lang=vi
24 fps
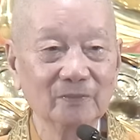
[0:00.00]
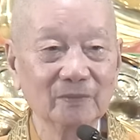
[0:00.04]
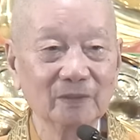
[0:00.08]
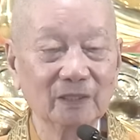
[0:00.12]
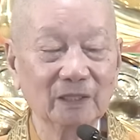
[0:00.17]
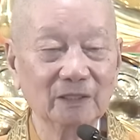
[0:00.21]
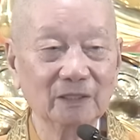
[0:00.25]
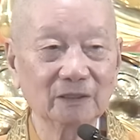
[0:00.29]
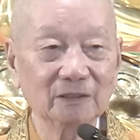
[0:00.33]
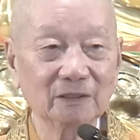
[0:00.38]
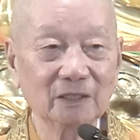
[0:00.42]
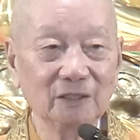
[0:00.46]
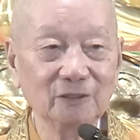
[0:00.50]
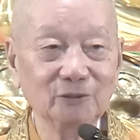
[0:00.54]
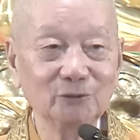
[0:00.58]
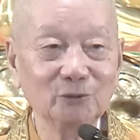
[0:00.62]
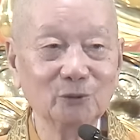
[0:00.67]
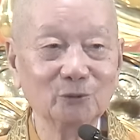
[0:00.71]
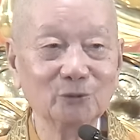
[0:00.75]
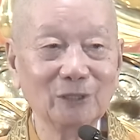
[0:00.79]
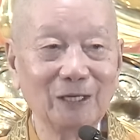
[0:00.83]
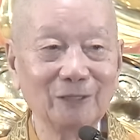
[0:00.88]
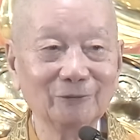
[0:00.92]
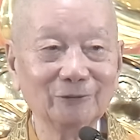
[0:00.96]
Ta nói tới
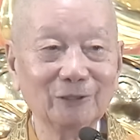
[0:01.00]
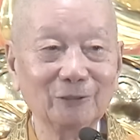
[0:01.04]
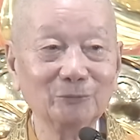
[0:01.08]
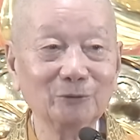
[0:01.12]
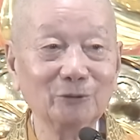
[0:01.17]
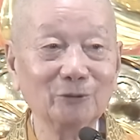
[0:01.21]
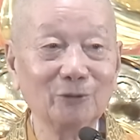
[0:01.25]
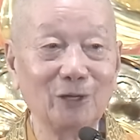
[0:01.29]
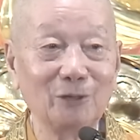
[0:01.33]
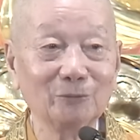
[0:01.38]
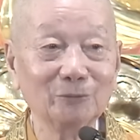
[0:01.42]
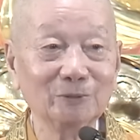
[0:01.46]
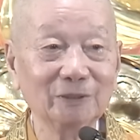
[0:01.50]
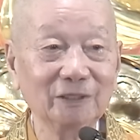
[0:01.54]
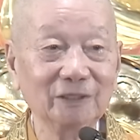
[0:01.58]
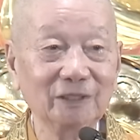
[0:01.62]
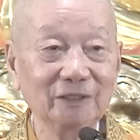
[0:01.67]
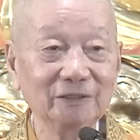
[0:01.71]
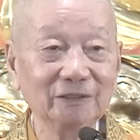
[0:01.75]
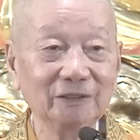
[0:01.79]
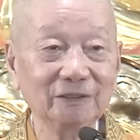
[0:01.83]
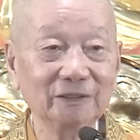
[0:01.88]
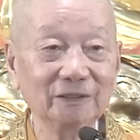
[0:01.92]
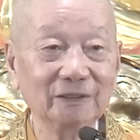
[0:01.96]
chỗ nào ta cũng đều học được
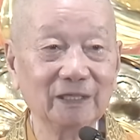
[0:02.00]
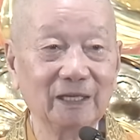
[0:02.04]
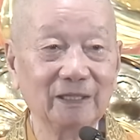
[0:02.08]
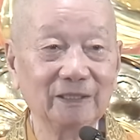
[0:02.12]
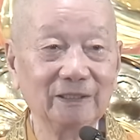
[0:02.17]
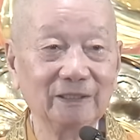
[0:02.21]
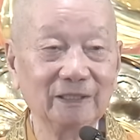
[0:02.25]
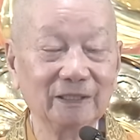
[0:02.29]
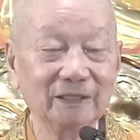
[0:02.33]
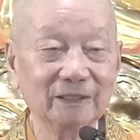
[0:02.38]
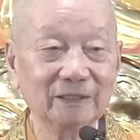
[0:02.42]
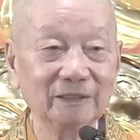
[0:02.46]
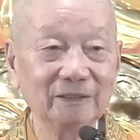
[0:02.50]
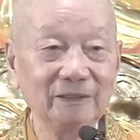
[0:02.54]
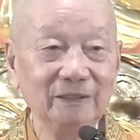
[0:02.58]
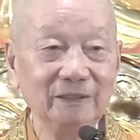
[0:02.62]
hết. Cái này là